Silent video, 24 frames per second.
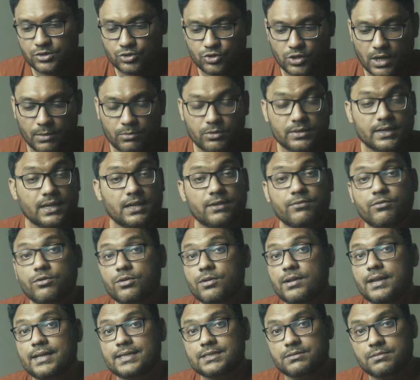जो आपको
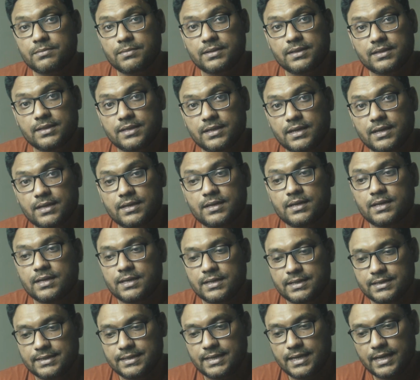टेलीफोटो लेंस में मिलती हैं
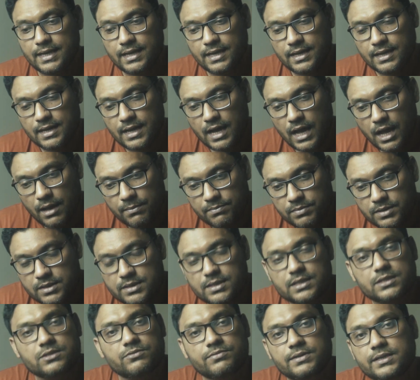ये आपकी
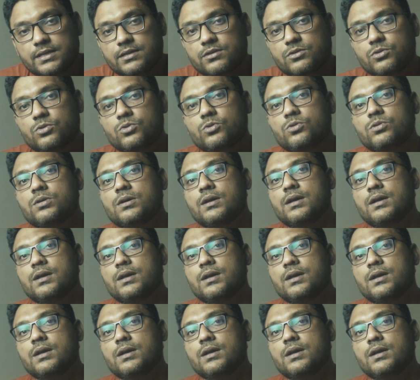तस्वीर को